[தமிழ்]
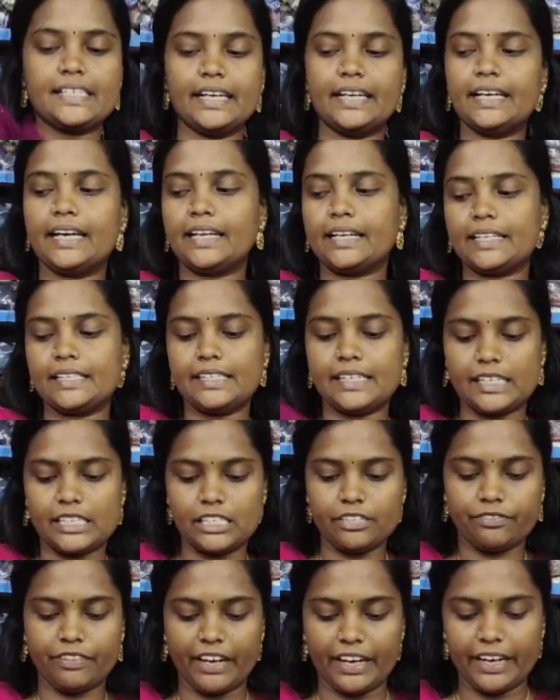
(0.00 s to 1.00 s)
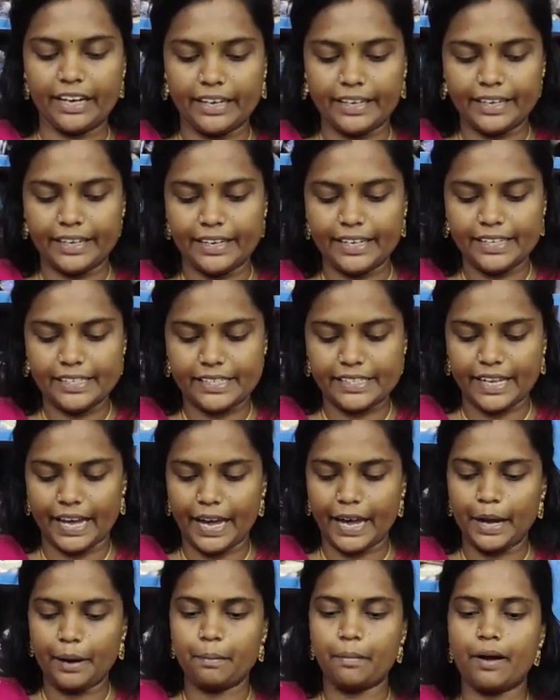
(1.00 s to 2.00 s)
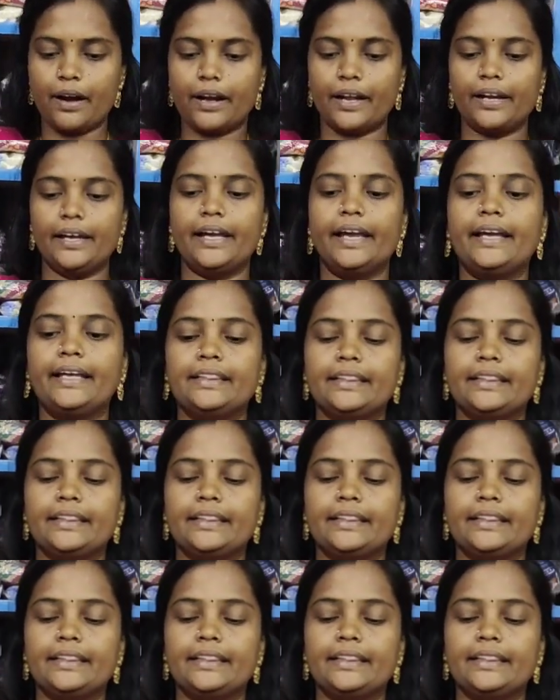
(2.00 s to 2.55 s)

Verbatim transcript: டிசைனா இருக்கு ஜஸ்ட் ஃபைவ் ஹண்ட்ரடு சேம் மாடல்லே